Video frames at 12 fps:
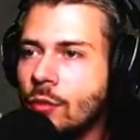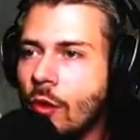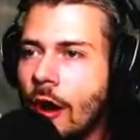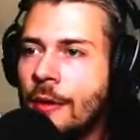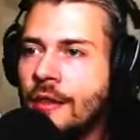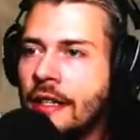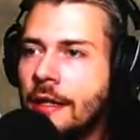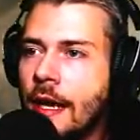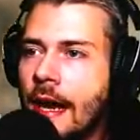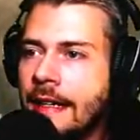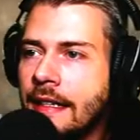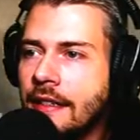So, aber es geht
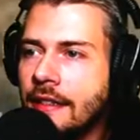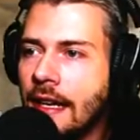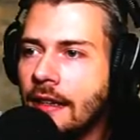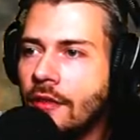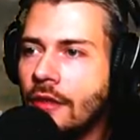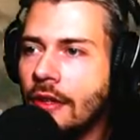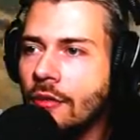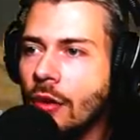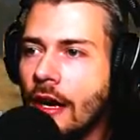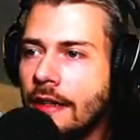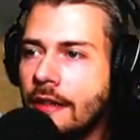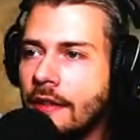ja eigentlich ganz fix
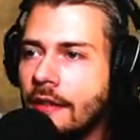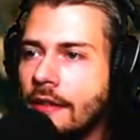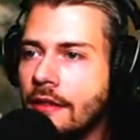voran.